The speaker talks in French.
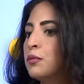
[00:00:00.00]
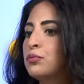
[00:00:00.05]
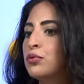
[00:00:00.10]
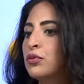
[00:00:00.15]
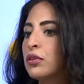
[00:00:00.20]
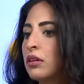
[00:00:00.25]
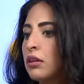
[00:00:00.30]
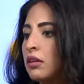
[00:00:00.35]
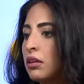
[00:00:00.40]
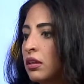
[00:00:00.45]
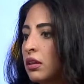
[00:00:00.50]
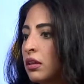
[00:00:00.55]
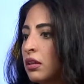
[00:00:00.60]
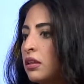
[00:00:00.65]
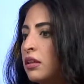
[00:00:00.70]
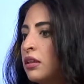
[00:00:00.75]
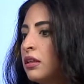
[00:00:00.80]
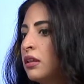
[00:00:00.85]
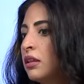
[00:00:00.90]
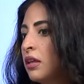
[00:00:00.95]
pour
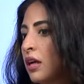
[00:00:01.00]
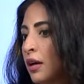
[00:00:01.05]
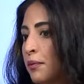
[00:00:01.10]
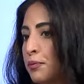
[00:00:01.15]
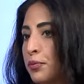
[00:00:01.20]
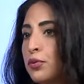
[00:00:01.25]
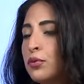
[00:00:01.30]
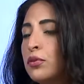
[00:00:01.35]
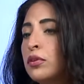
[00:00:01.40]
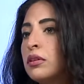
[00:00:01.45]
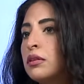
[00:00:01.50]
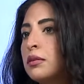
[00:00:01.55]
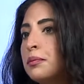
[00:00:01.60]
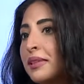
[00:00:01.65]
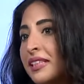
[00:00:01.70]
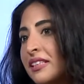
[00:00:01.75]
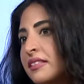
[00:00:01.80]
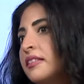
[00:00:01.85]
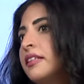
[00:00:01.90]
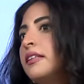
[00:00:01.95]
un peu
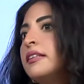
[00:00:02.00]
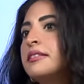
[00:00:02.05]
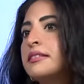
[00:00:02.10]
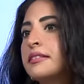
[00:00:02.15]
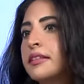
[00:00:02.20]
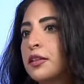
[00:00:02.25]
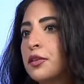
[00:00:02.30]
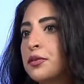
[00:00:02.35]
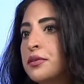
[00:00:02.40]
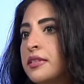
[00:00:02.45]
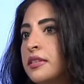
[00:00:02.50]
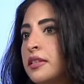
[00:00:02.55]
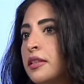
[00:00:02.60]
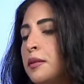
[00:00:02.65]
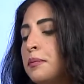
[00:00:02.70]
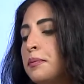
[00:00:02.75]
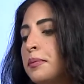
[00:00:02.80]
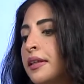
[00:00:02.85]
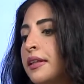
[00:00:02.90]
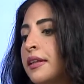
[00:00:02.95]
briser les
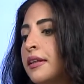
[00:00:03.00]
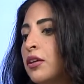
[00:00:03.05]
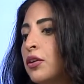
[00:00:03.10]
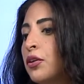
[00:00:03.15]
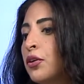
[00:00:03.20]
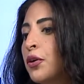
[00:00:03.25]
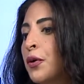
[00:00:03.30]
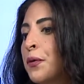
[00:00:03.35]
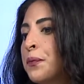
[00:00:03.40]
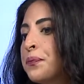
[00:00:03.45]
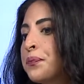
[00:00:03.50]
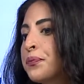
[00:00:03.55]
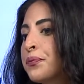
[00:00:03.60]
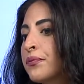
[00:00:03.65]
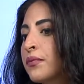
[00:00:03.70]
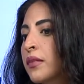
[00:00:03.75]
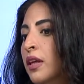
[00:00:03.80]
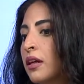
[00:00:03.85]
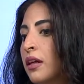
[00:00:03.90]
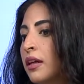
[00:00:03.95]
stéréotypes et,
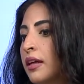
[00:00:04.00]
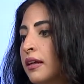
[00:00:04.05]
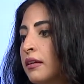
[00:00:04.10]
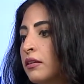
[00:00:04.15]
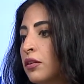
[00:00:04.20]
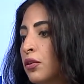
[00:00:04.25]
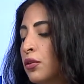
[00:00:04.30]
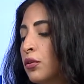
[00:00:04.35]
et